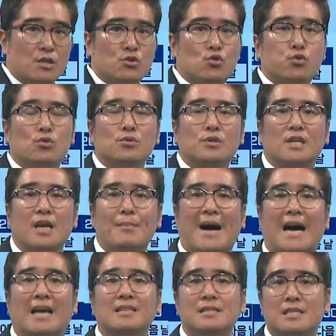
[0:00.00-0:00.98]
출근길에
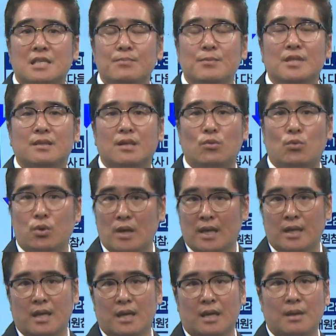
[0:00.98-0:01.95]
많은 시민들이
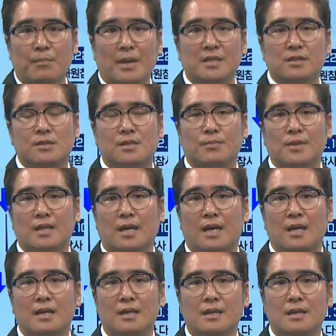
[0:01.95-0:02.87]
혼란에 빠졌습니다.